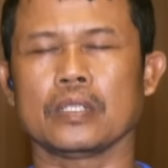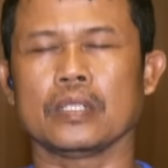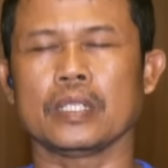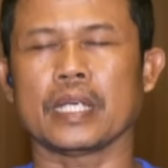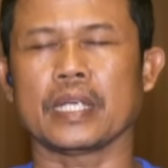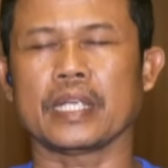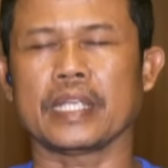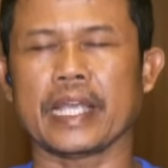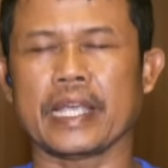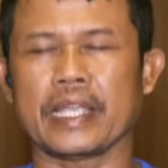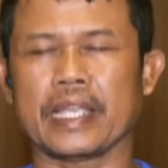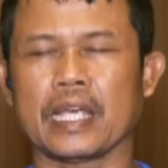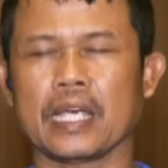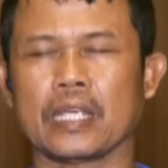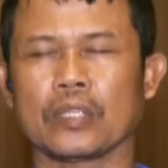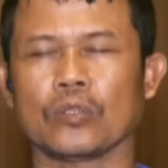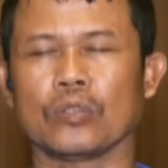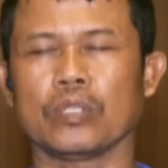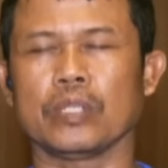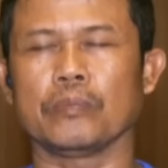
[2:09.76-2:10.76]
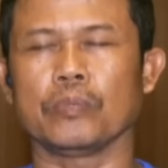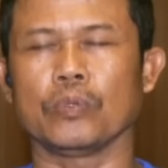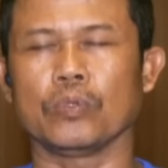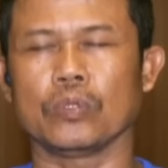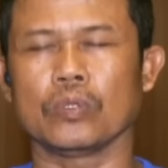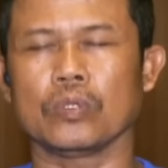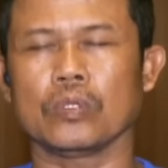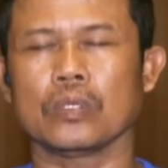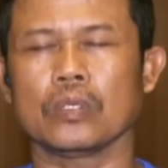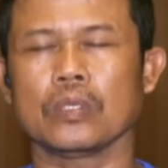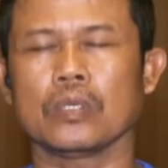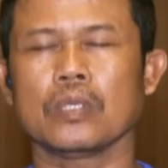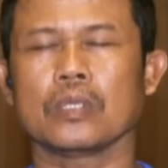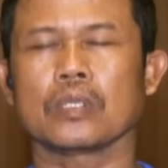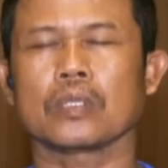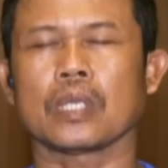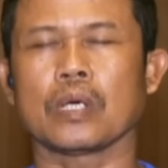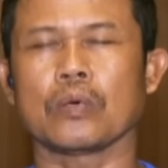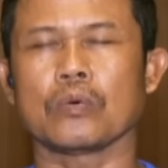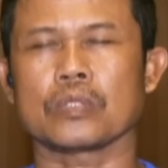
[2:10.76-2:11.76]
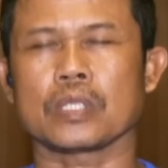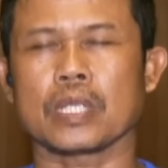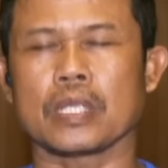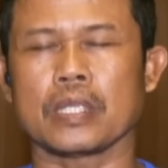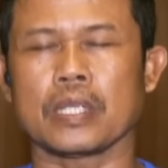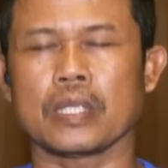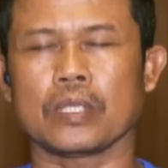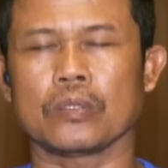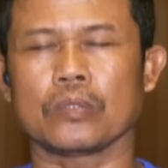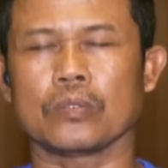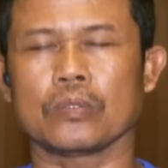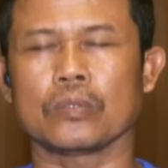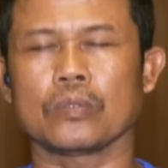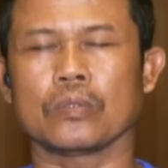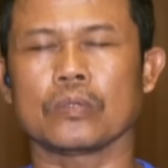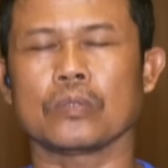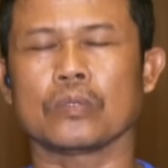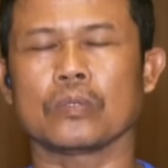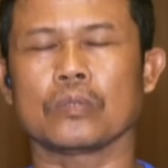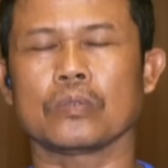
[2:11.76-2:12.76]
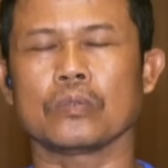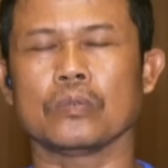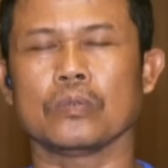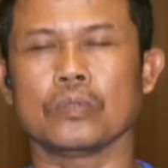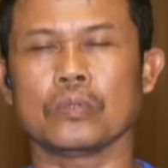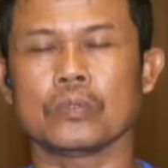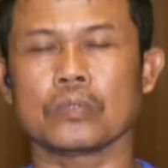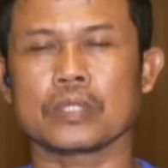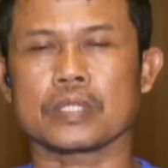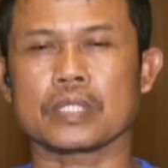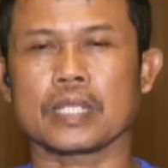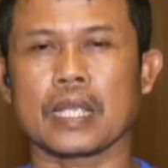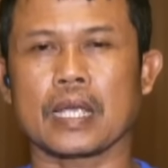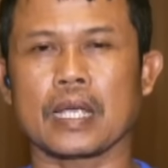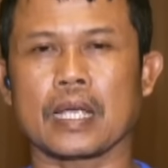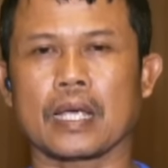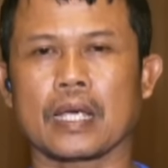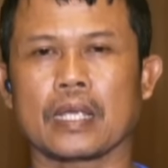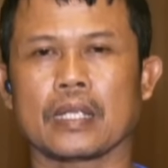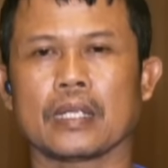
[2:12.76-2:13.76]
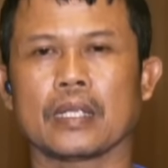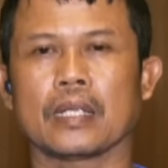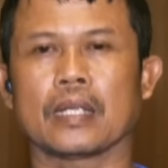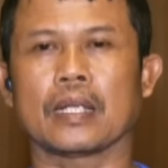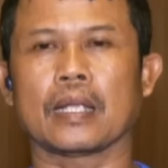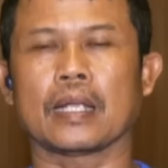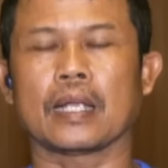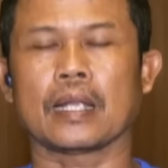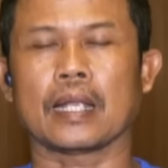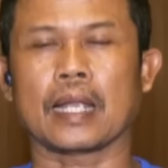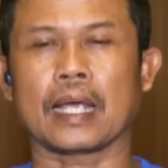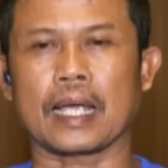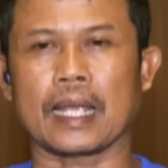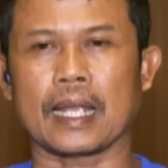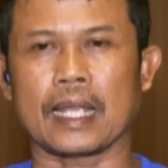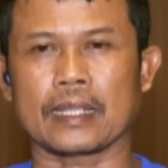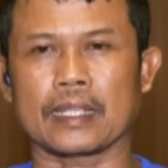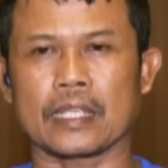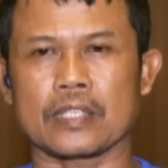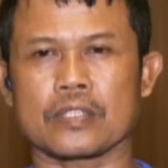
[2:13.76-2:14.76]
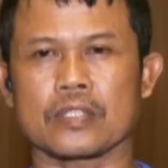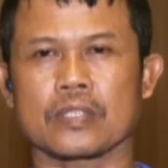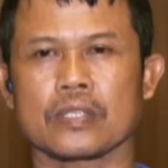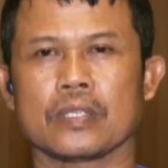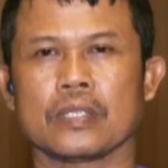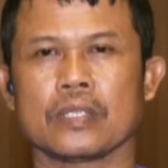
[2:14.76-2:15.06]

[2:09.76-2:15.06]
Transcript: dianiaya atau dibunuh. Tahu saya itu dulu kecelakaan laka lantas